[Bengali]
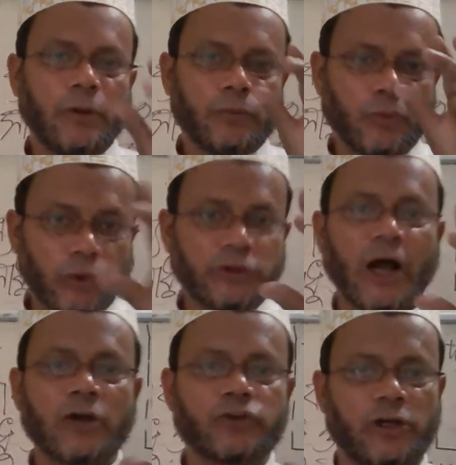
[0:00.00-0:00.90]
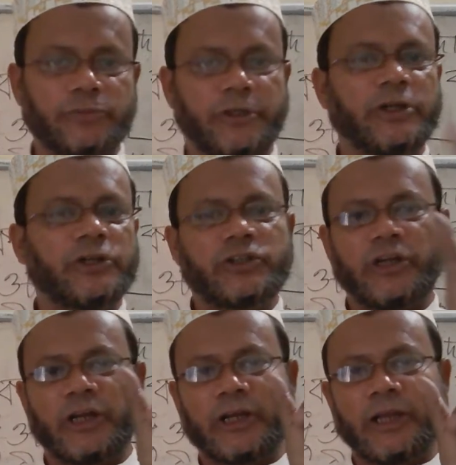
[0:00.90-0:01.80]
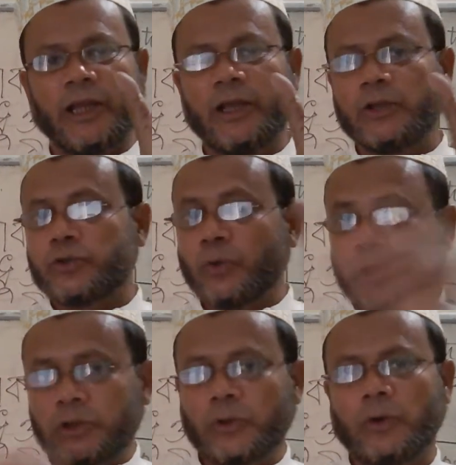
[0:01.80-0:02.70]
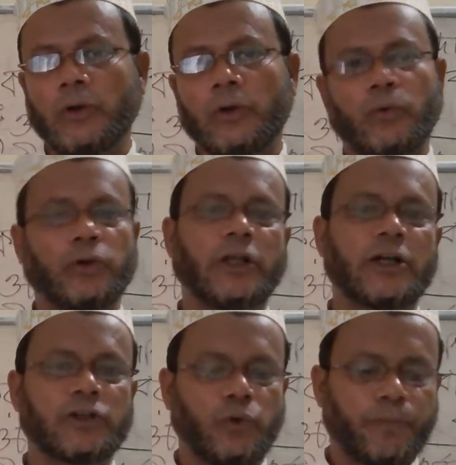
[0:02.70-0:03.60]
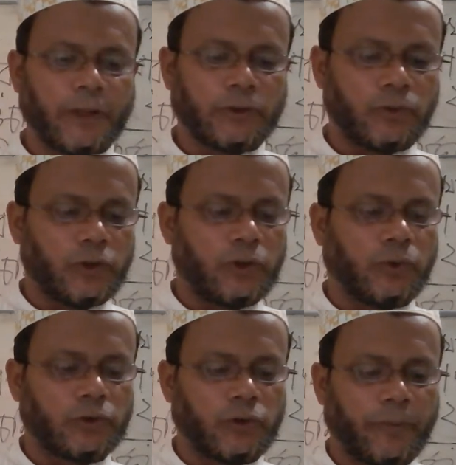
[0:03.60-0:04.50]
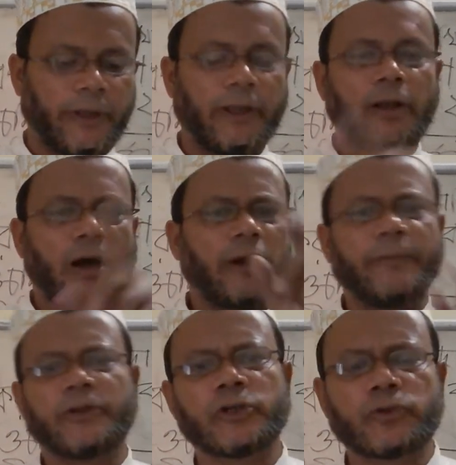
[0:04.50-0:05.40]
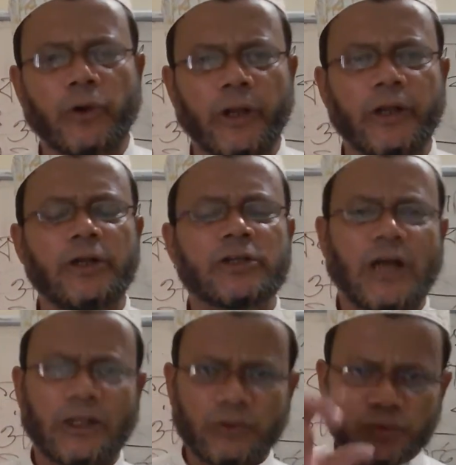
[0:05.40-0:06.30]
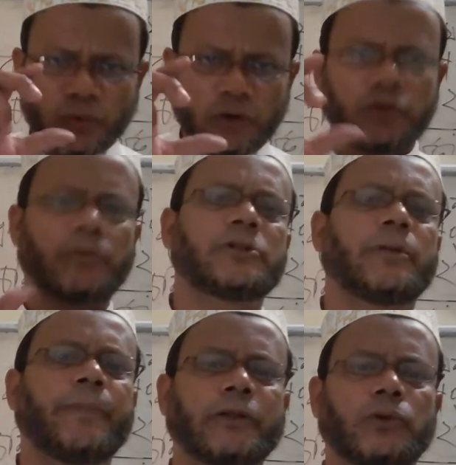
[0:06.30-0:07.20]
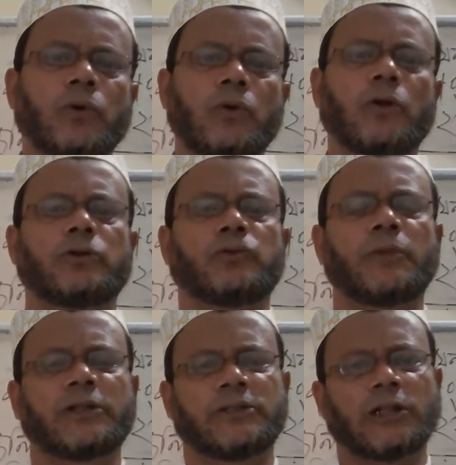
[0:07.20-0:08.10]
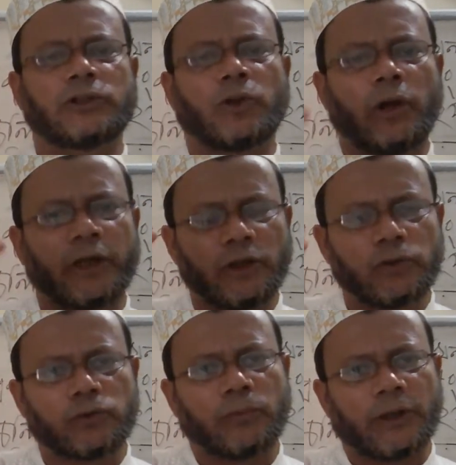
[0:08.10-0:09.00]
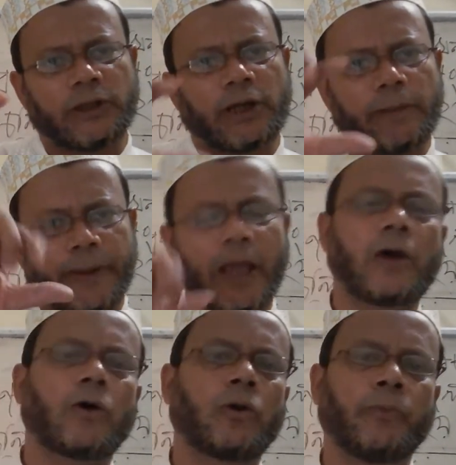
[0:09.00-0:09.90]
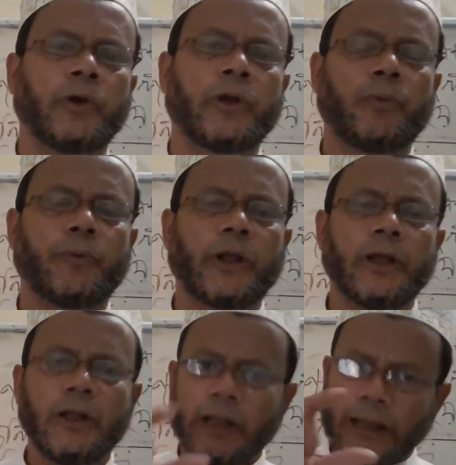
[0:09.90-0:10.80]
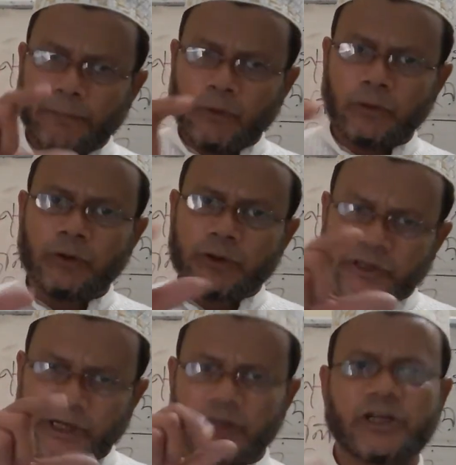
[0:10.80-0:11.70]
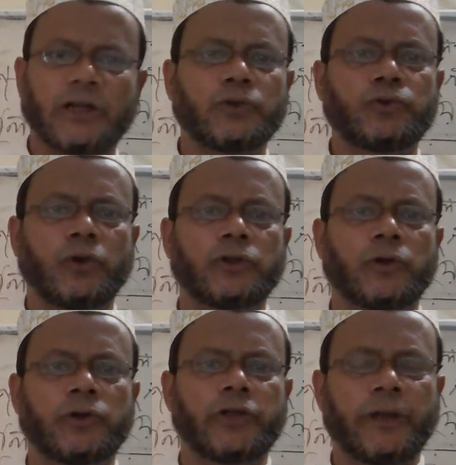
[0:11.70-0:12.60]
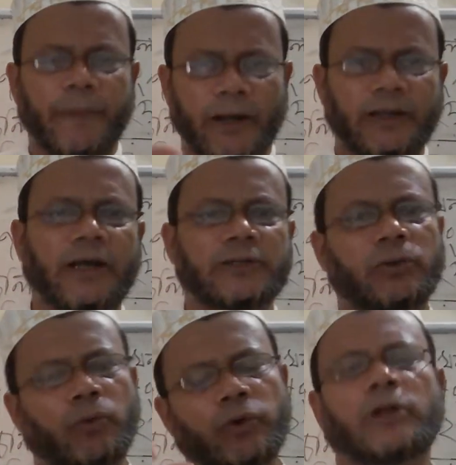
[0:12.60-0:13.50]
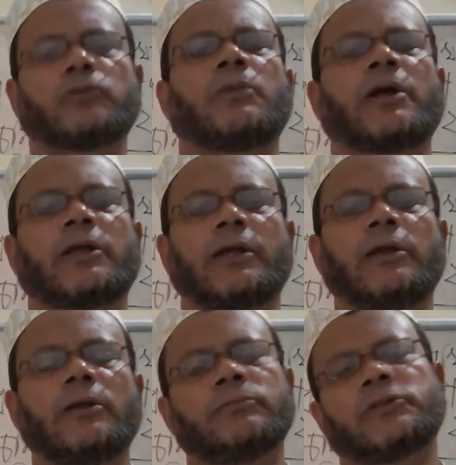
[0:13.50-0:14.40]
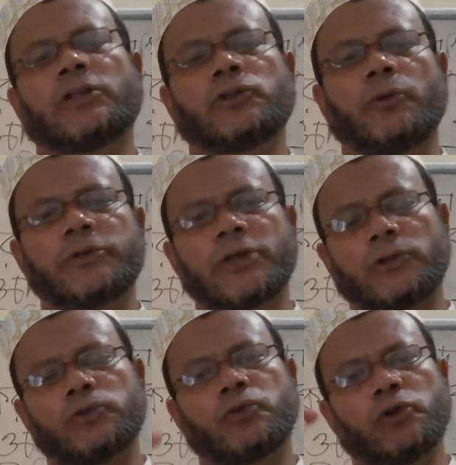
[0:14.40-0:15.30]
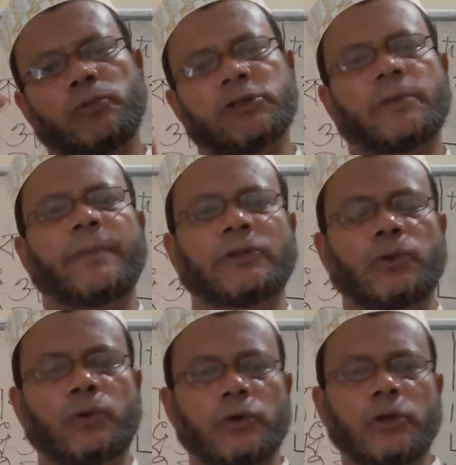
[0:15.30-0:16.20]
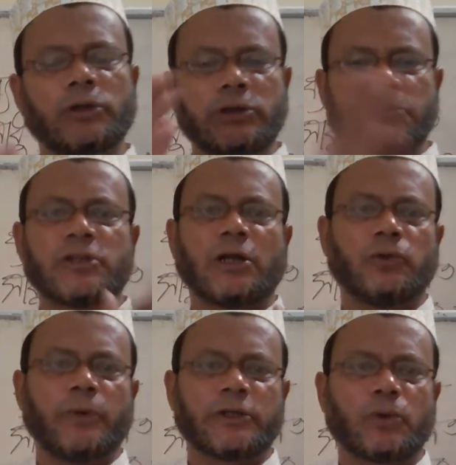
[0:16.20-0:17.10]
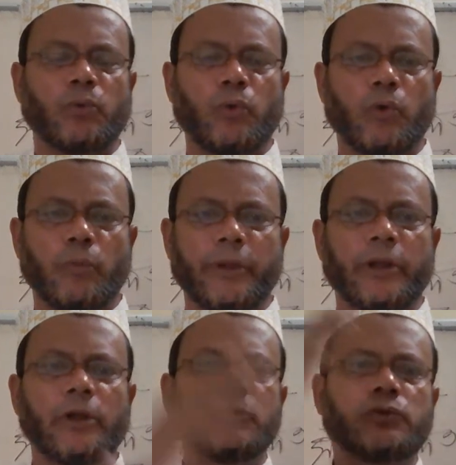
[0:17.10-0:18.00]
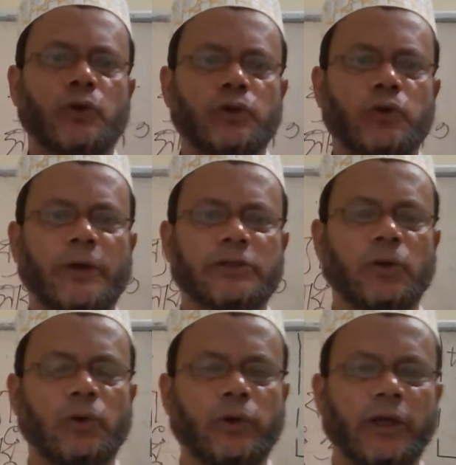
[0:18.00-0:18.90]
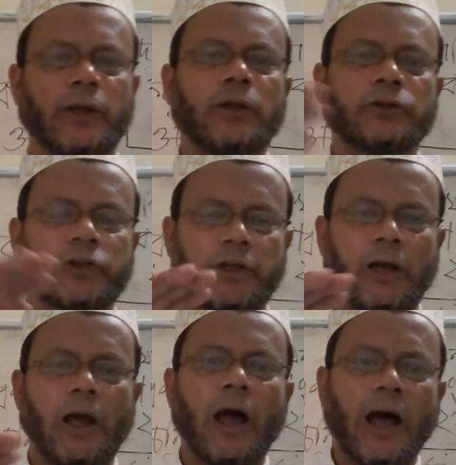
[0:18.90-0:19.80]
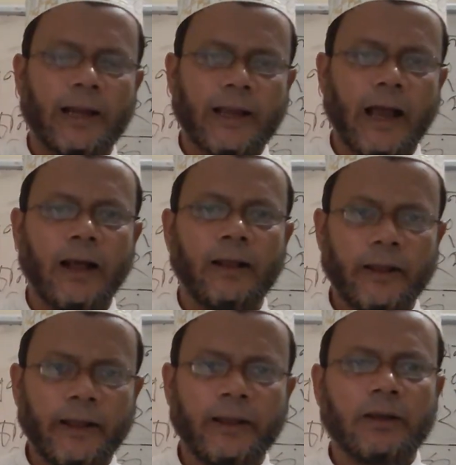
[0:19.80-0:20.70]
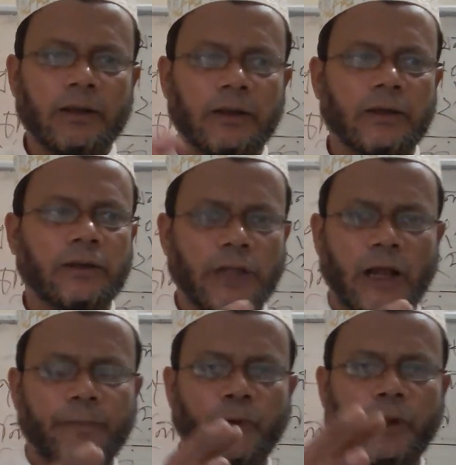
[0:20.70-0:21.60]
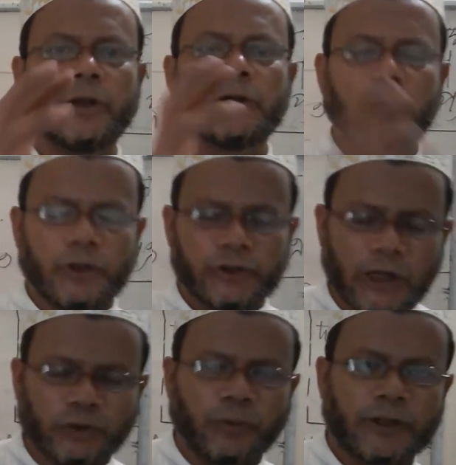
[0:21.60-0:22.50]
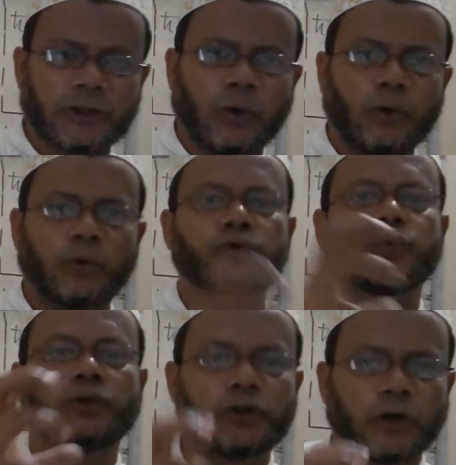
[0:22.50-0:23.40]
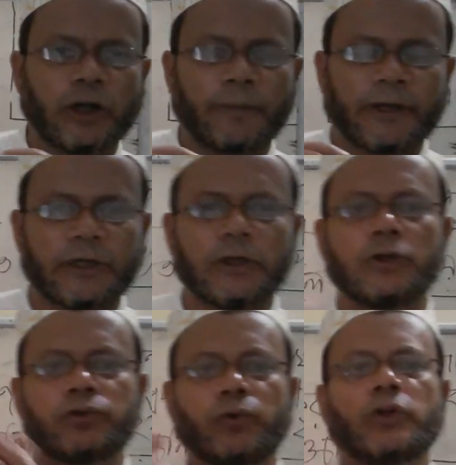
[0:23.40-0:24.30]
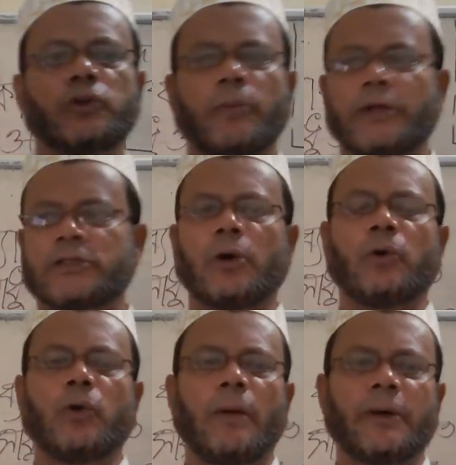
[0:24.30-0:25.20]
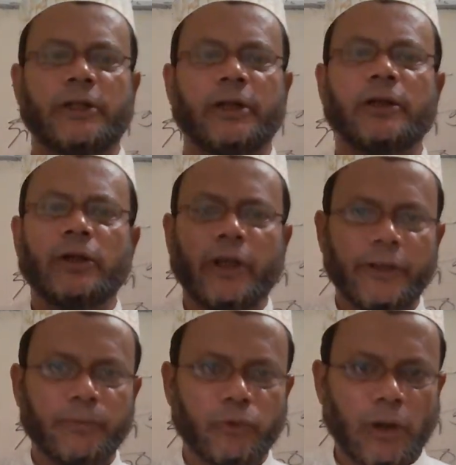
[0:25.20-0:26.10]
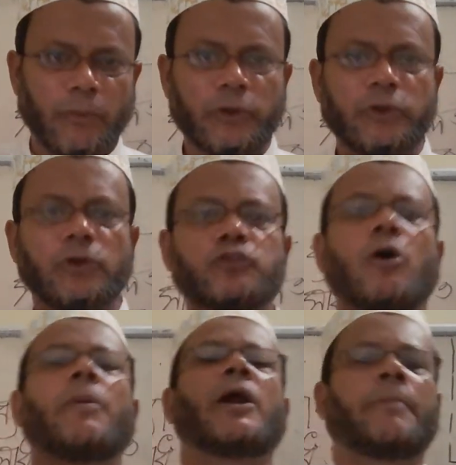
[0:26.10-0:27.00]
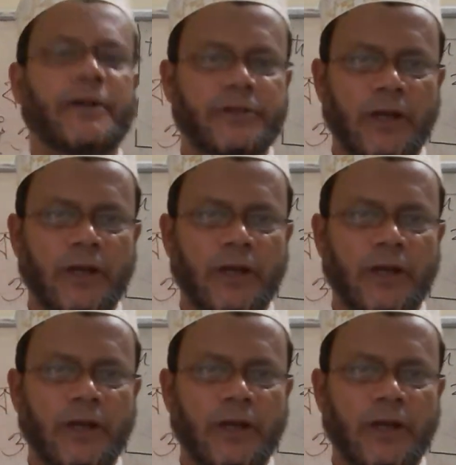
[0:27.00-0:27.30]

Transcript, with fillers: গদ্যাংশ আসবে সেটাকে চলিত গদ্যাংশে রূপান্তরিত করতে হবে আর বিশেষ করে সাধু চলিত ভাষার পার্থক্যগুলো তোমরা জানতে হলে কিন্তু তোমাদেরকে ব্যাকরণ বইয়ের উপরে এবং সেখানে সাধু চরিত্র যে পাঠটা আছে ওটা তোমাকে জানতে হবে সাধু চলিত ভাষার পার্থক্য যেমন সাধু ভাষা গুরু গম্ভীর চলিত ভাষা হলো কি সেটা হালকা হ্যাঁ তারপরে সাধু ভাষা হলো সুধিজনের ভাষা চলিত ভাষা হলো আমাদের এই মোটামুটি সবার ভাষা